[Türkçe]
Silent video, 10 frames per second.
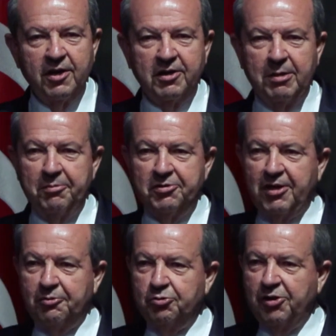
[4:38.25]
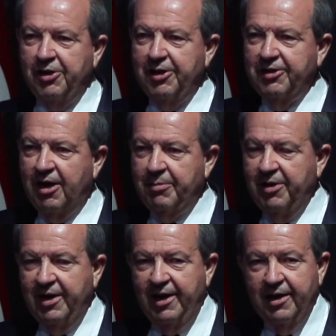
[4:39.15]
Kıbrıs'ta düzenlenen
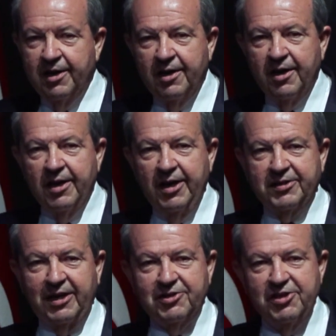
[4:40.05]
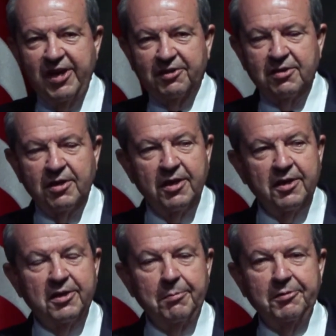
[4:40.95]
darbeyle esas niyet
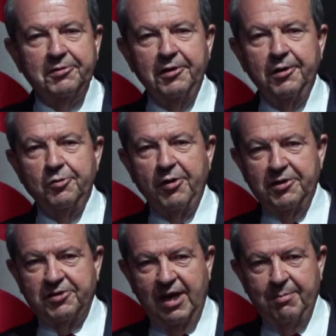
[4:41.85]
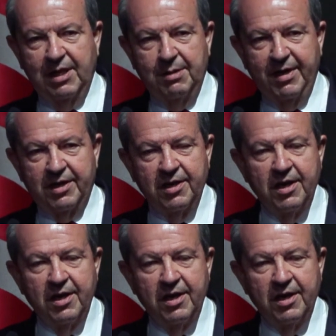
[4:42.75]
Kıbrıs'ı Yunanistan'a bağlamak